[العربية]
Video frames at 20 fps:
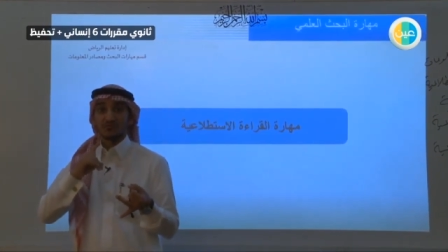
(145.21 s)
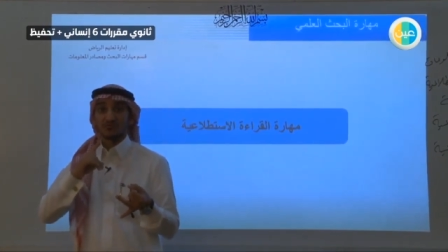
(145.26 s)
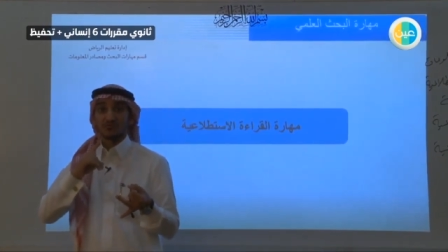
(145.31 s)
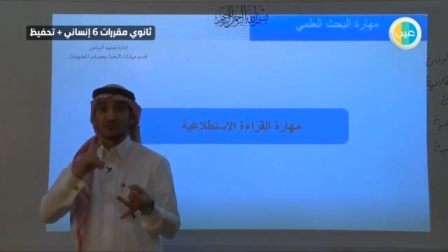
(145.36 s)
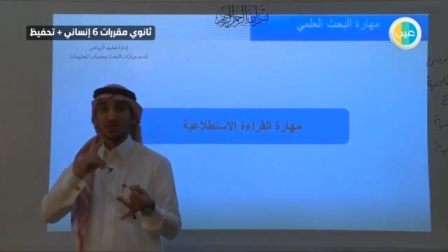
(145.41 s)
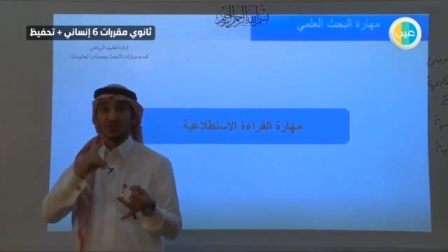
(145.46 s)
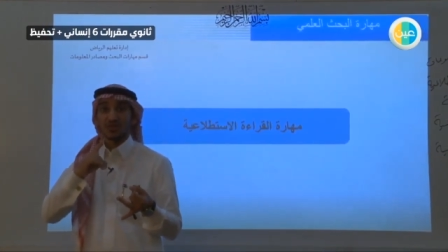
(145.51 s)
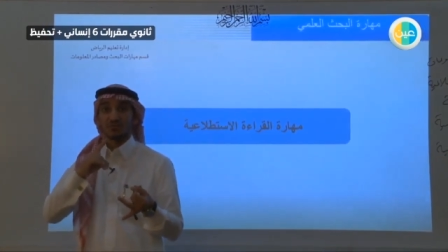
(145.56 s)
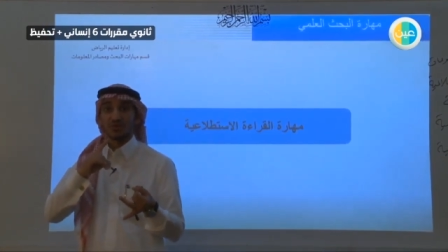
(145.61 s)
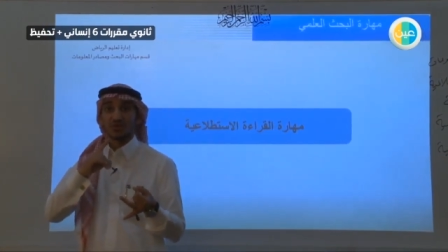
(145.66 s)

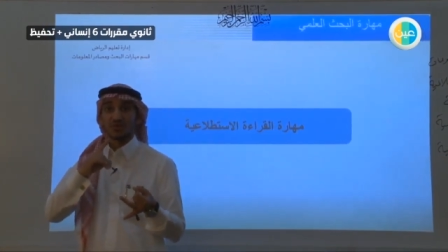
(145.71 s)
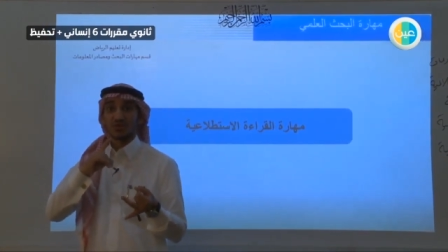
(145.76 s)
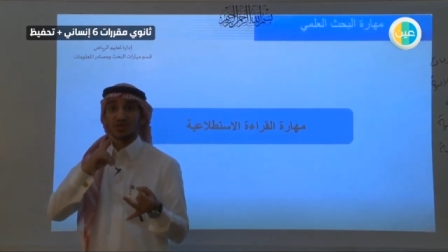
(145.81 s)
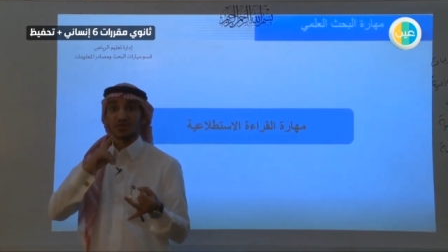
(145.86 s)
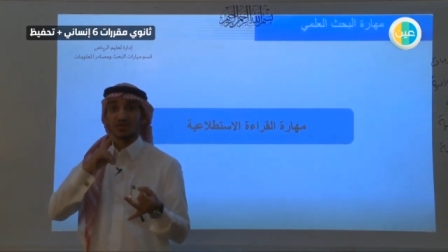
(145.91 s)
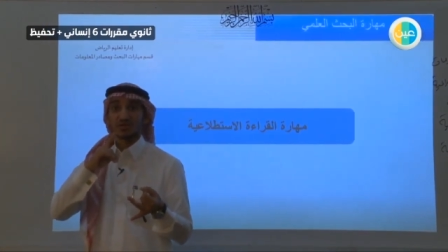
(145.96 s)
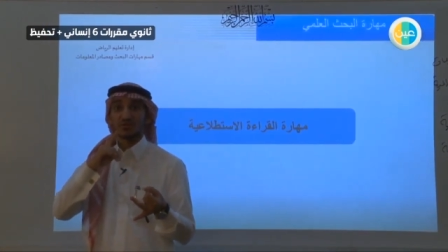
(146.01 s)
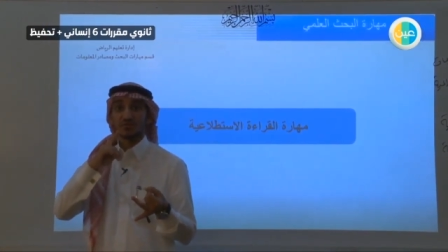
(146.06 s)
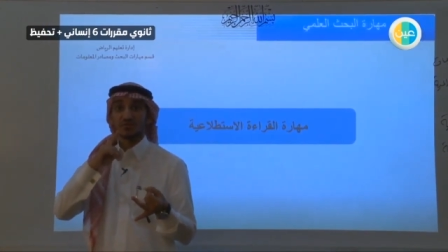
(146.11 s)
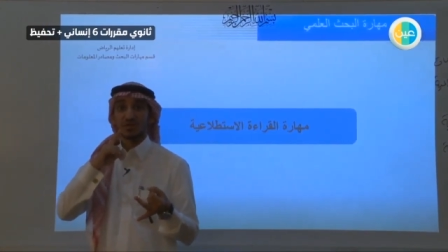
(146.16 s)
في
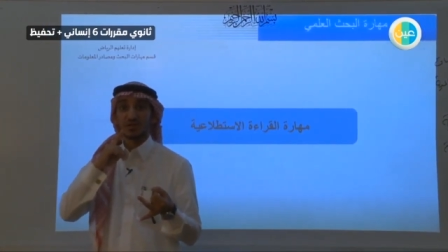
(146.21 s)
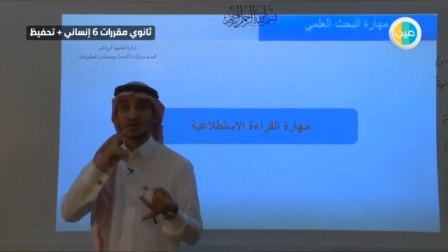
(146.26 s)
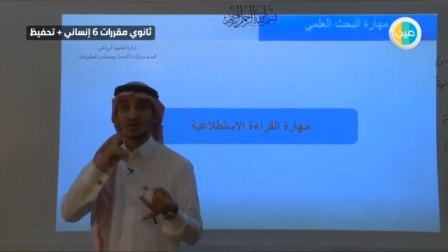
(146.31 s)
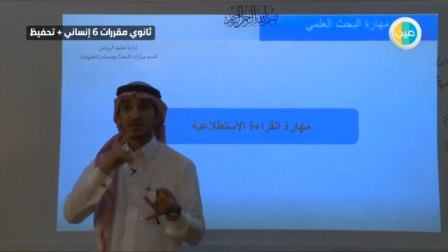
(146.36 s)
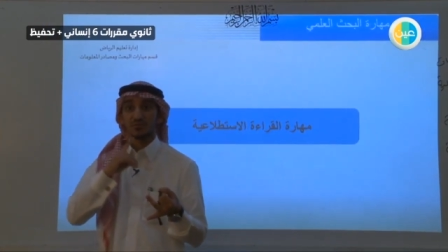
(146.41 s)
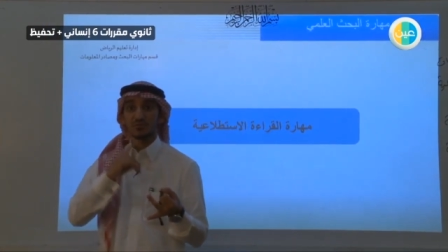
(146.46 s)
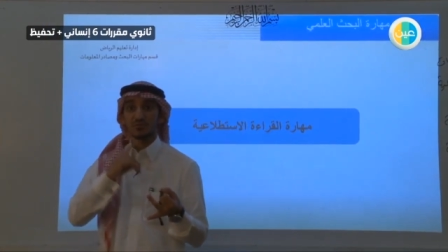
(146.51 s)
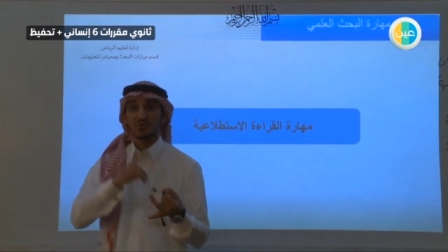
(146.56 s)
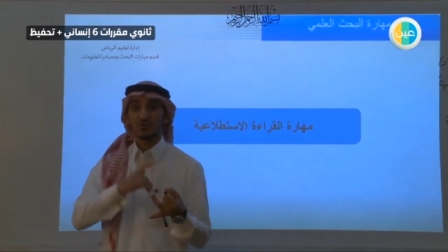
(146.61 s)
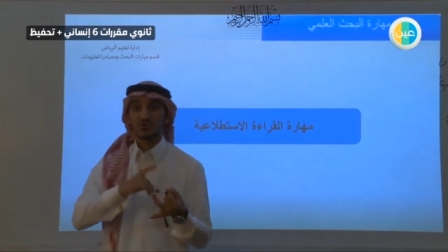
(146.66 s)
مثلا
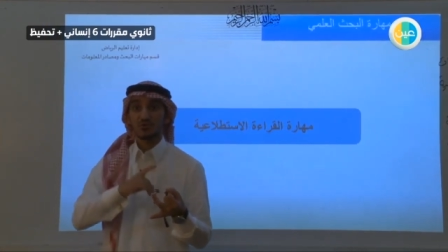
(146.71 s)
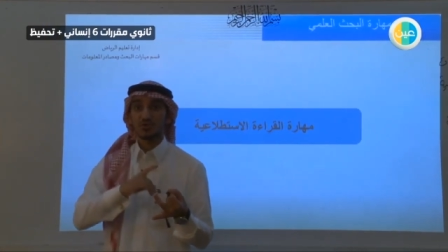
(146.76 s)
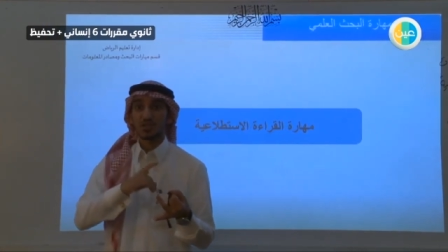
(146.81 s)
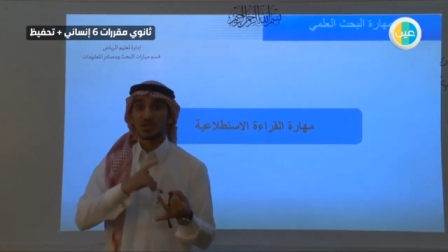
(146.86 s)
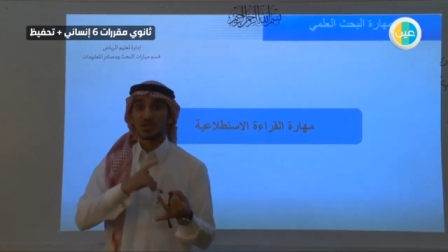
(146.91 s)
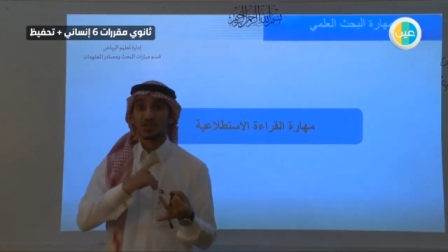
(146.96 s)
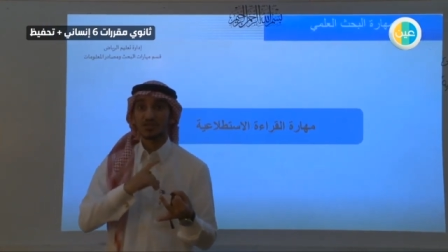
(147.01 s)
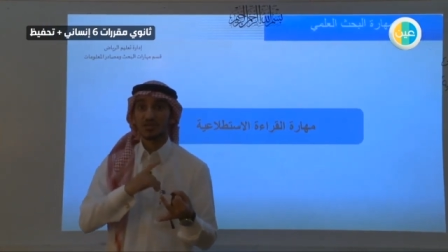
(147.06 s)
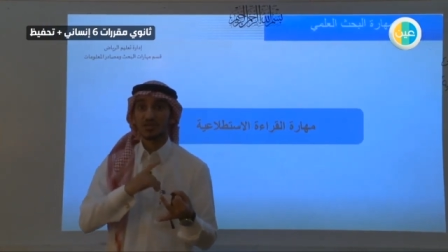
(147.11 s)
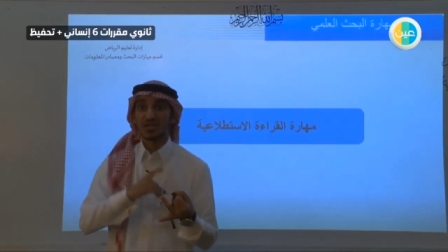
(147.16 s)
البحوث
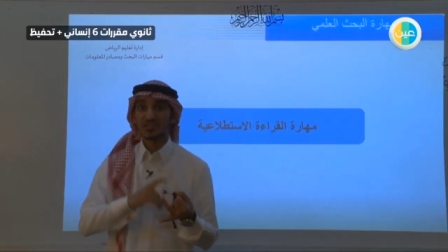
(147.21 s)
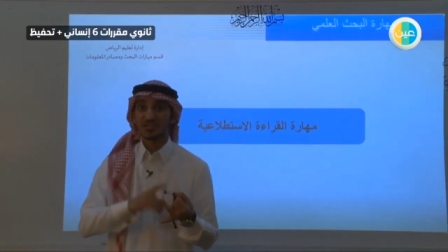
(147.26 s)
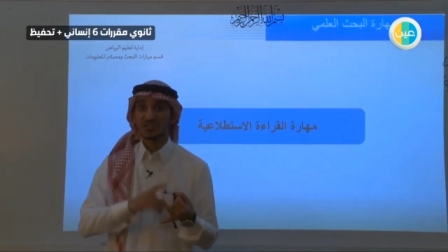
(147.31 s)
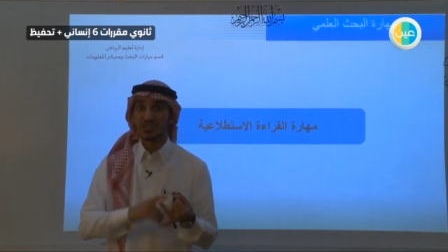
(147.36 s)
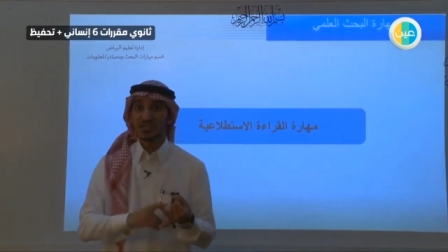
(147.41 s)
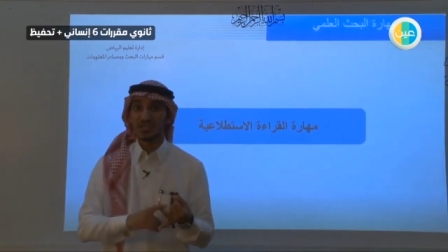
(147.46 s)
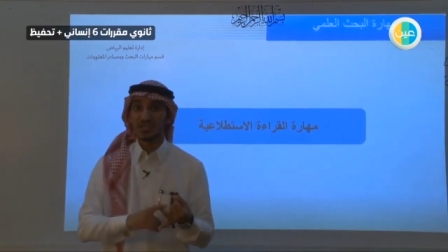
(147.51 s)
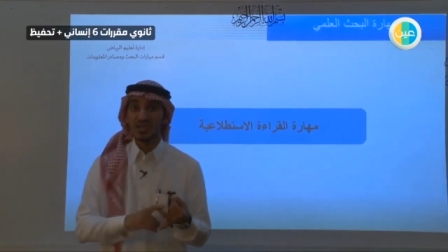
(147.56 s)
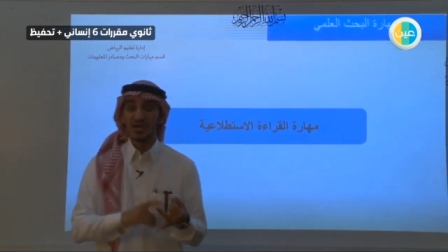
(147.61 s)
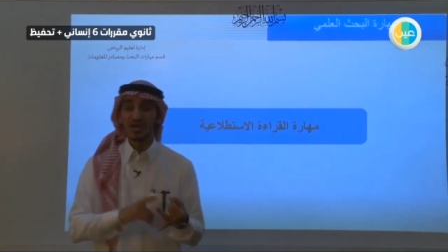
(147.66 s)

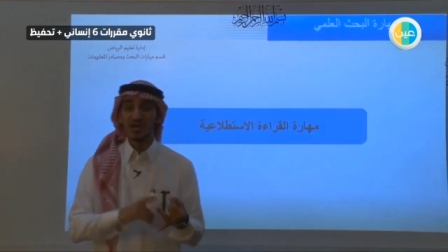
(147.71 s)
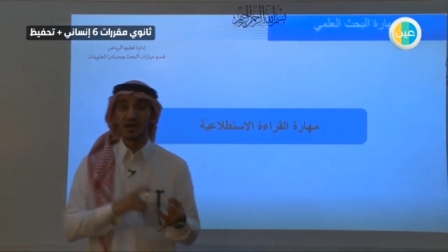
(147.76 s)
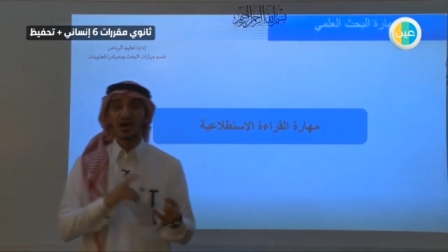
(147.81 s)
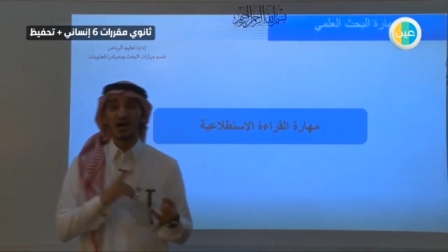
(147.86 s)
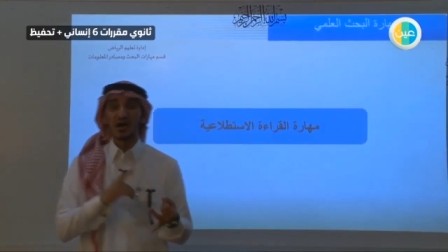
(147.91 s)
النقديه